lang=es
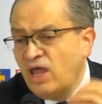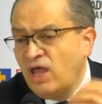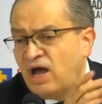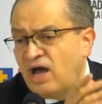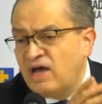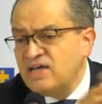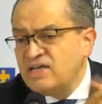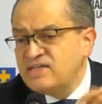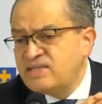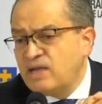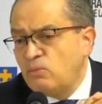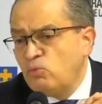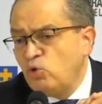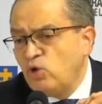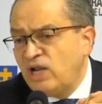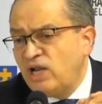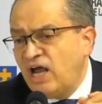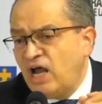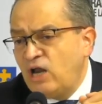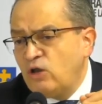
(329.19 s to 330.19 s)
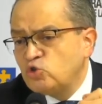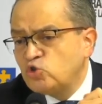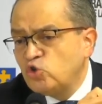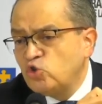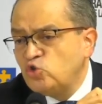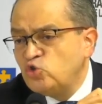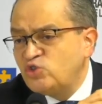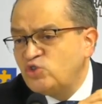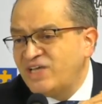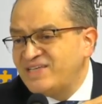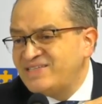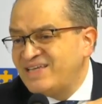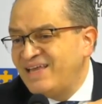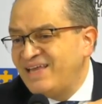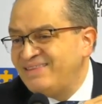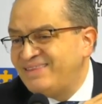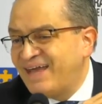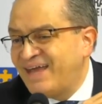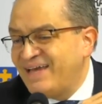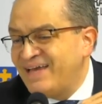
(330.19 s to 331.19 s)
Ahí está muy claro, son
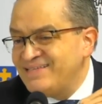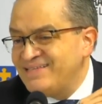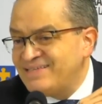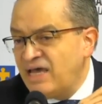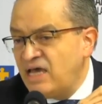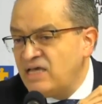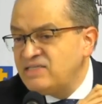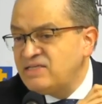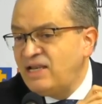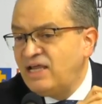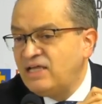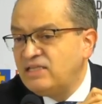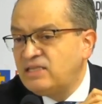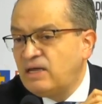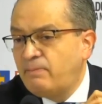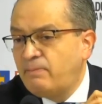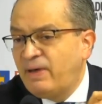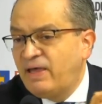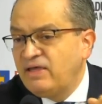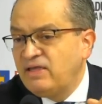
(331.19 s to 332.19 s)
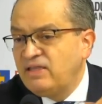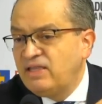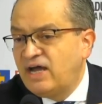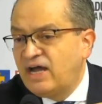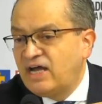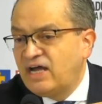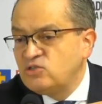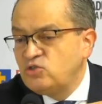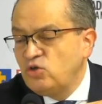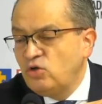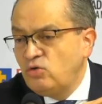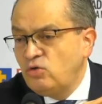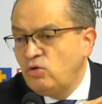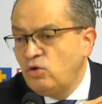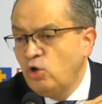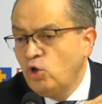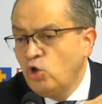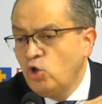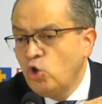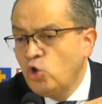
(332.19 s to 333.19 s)
66 en la etapa de
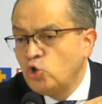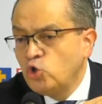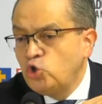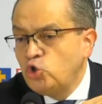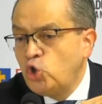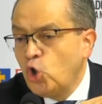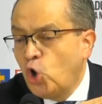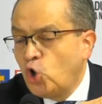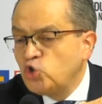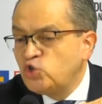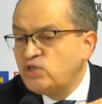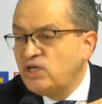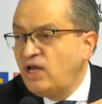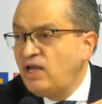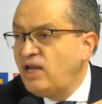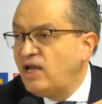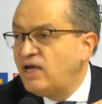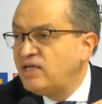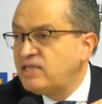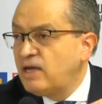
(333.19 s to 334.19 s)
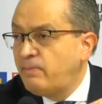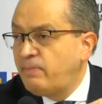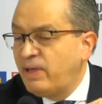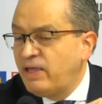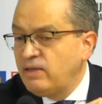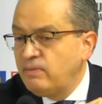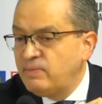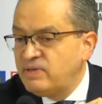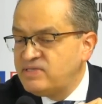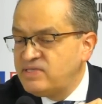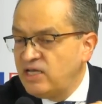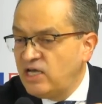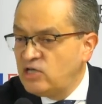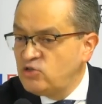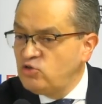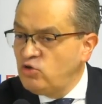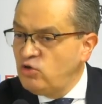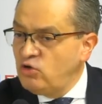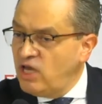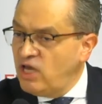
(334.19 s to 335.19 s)
indagación, 12 en la etapa de
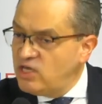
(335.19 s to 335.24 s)
investigación.